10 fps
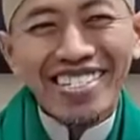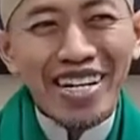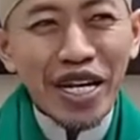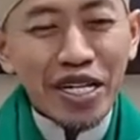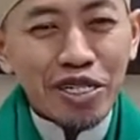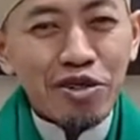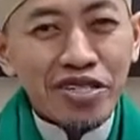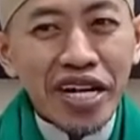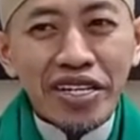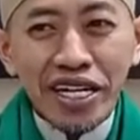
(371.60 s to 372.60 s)
Ada
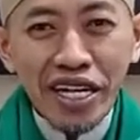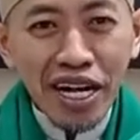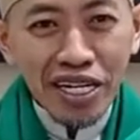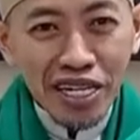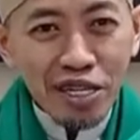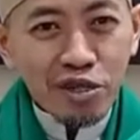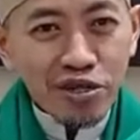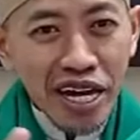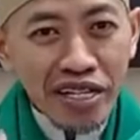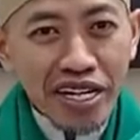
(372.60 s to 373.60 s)
sultan daerah ini,
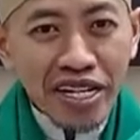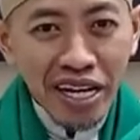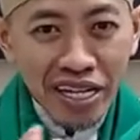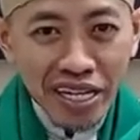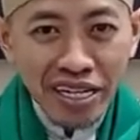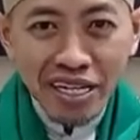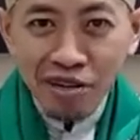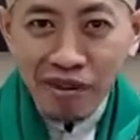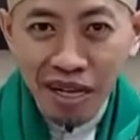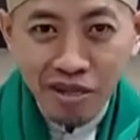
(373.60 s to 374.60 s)
sultan daerah ini. Atau
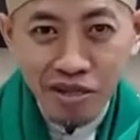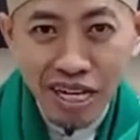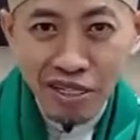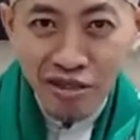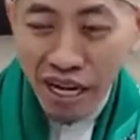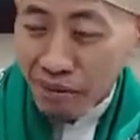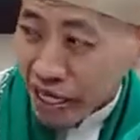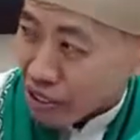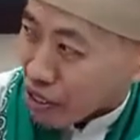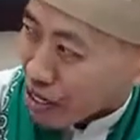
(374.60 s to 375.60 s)
Bangun juga sultan
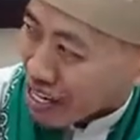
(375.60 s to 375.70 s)
Bandung.